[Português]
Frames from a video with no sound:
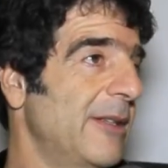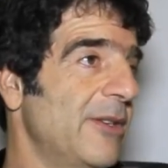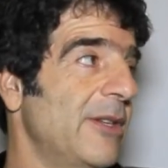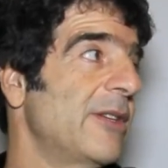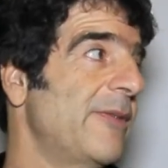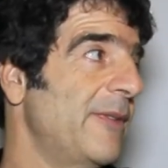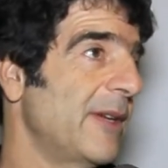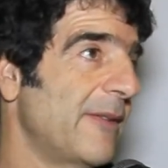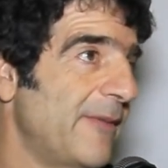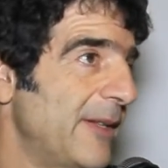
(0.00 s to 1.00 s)
Tem gente que
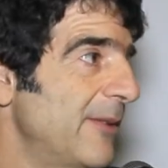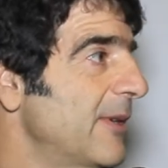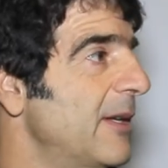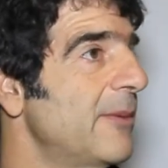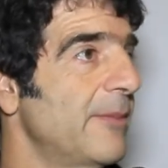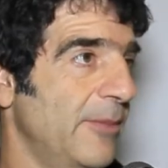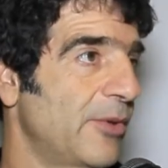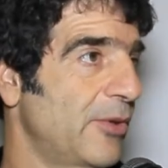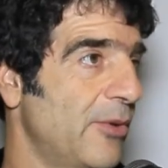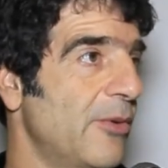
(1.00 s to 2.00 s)
fica fazendo aquele
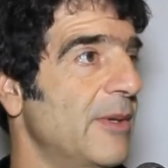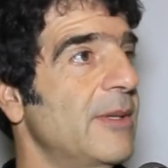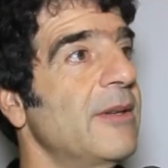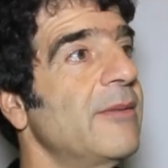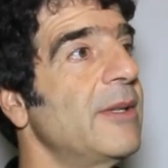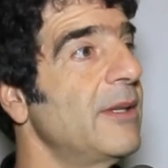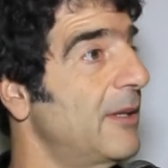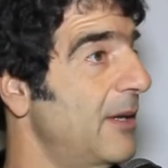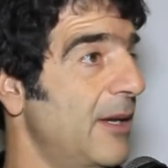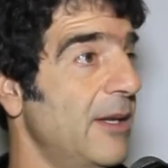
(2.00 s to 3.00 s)
show assim a vida
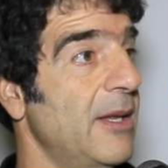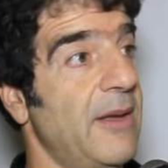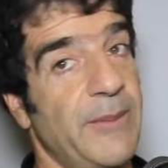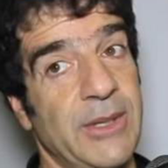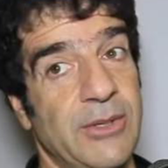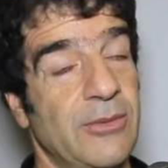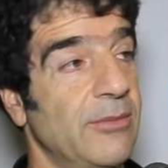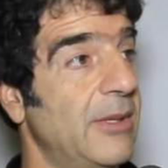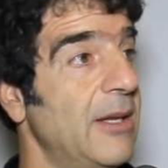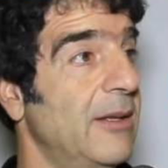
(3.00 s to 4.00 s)
inteira e de repente não
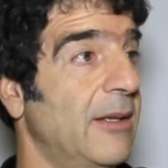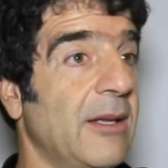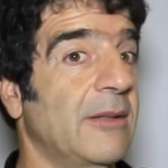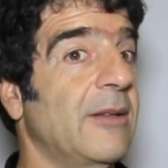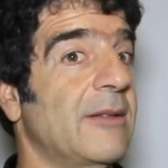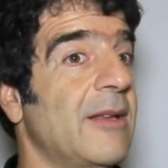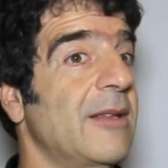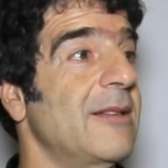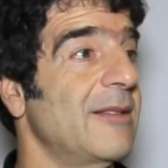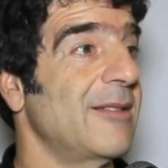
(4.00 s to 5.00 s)
tem tanta essa
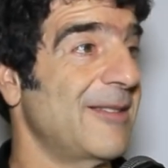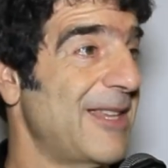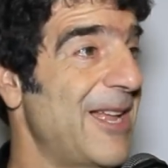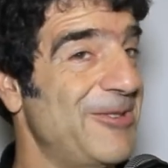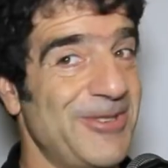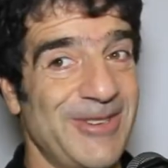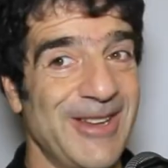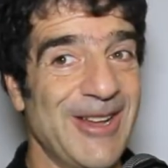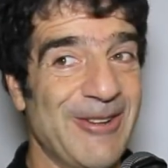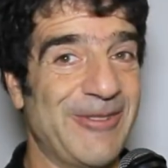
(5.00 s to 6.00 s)
necessidade de
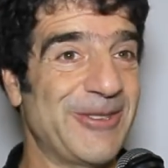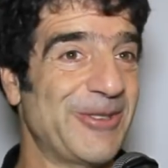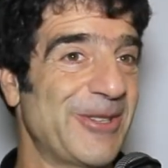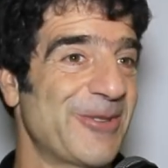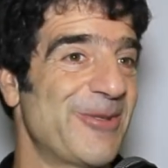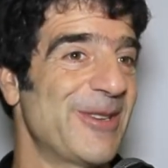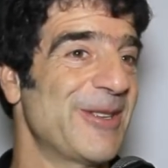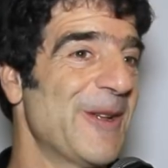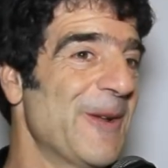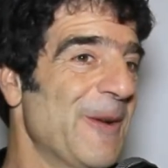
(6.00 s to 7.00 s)
fazer outras coisas.
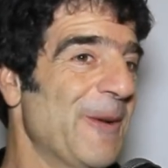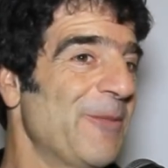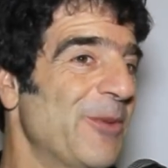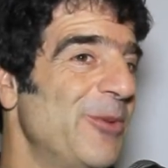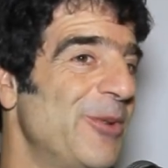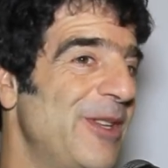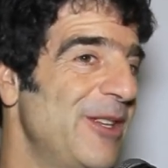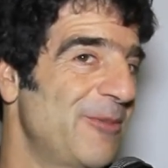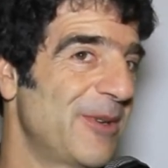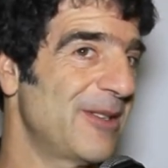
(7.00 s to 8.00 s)
No
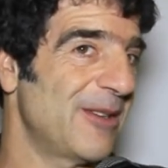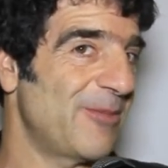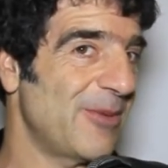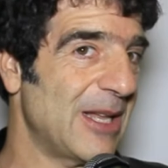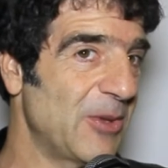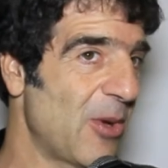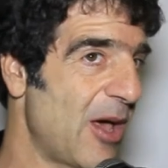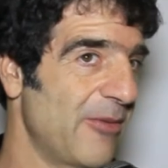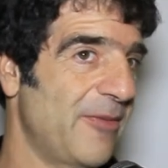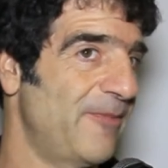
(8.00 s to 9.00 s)
Kid, por exemplo, eu
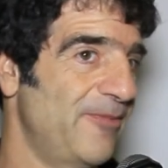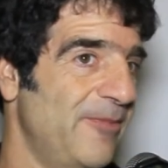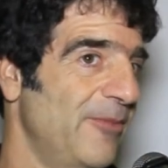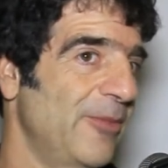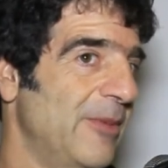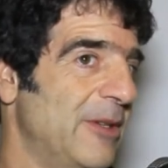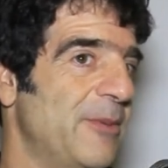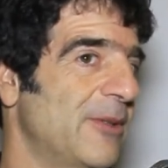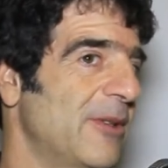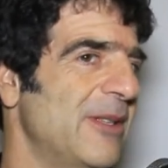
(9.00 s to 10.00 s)
adoro. Hum, as
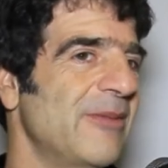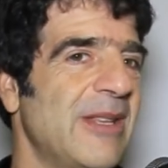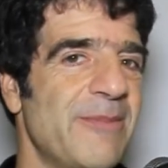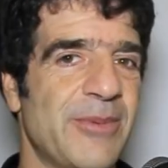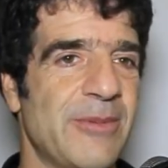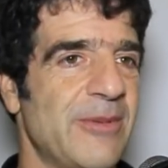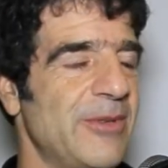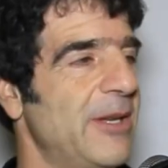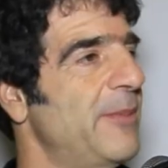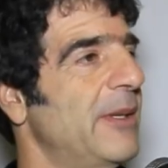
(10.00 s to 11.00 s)
pessoas não têm problema
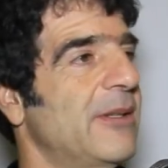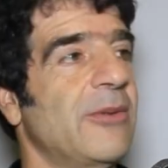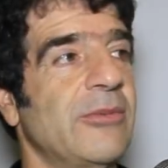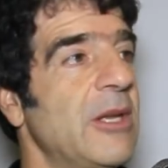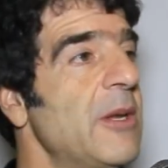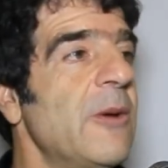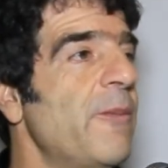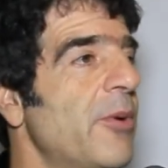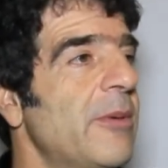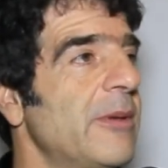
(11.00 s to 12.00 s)
de repetição, não tem nenhum
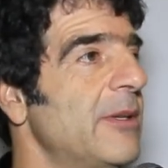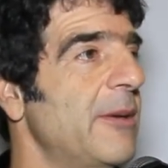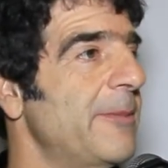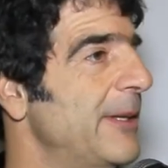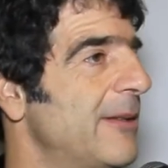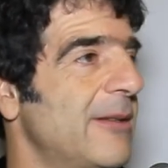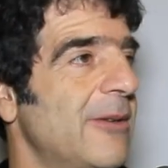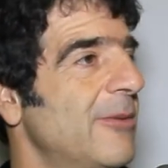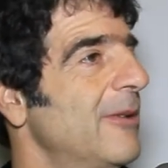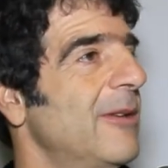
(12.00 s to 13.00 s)
problema de
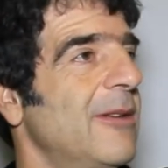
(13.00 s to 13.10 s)
repetição.